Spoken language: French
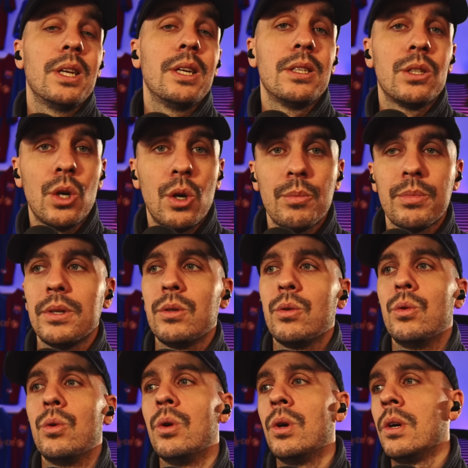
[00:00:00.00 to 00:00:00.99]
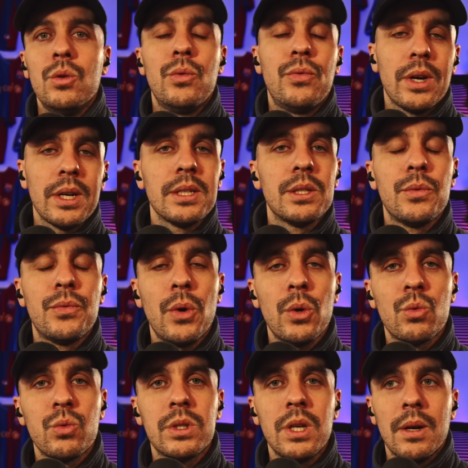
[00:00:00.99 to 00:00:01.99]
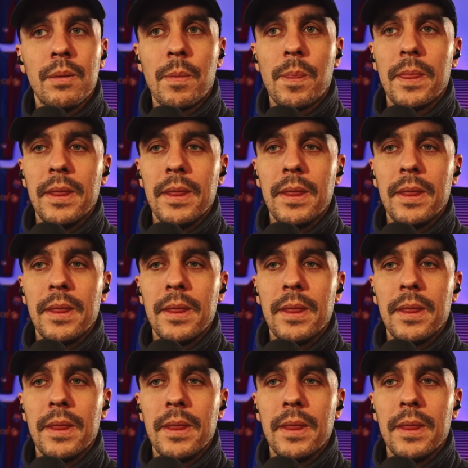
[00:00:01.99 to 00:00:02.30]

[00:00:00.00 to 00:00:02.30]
l'exemple et de faire les efforts, tout ça.